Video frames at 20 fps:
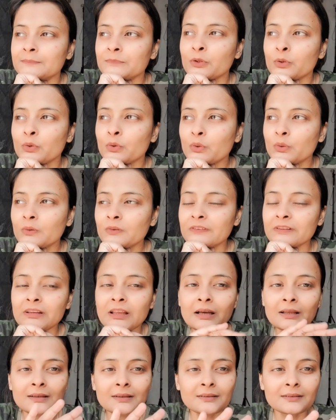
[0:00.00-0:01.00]
तो
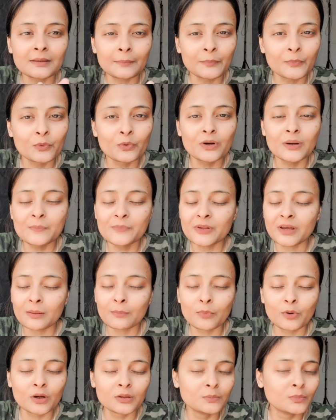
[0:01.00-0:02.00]
फ़िलहाल सबको रमज़ान
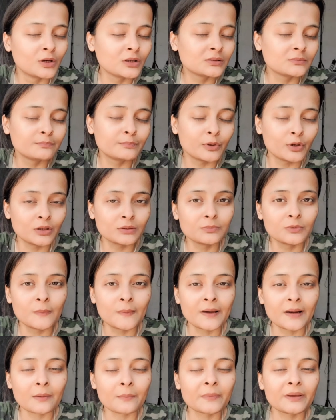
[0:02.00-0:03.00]
बहुत बहुत बहुत
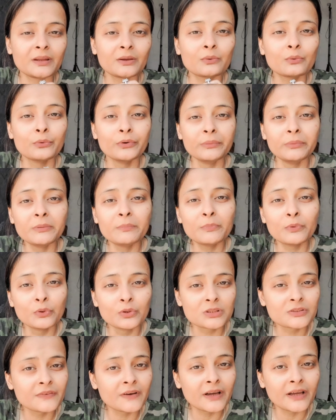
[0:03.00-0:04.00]
मुबारक मैंने कोई भी
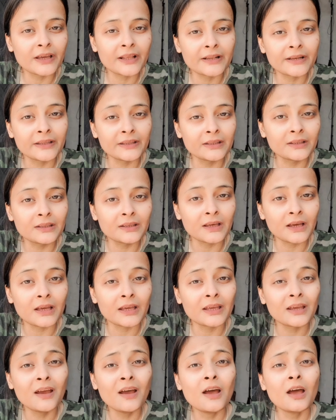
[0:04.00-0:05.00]
पोस्ट वगैरह नहीं किया
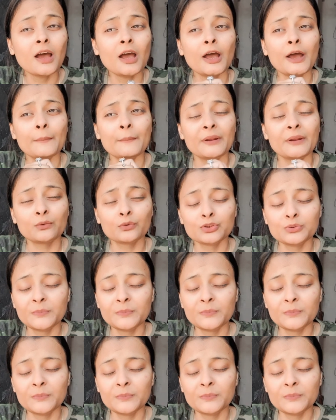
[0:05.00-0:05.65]
है मैंने कुछ भी